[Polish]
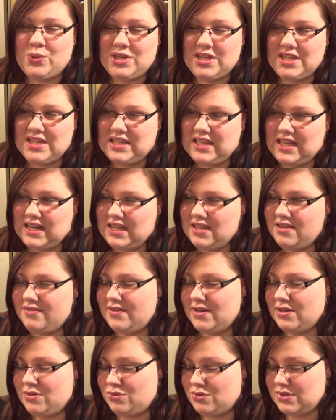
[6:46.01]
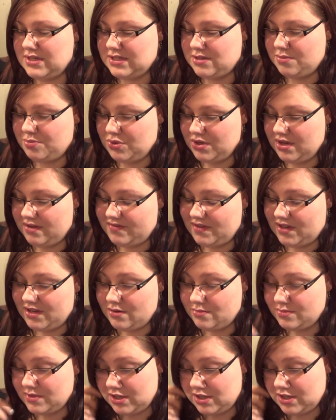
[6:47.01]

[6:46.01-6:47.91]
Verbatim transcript: gier na live'ach, które się pojawiają.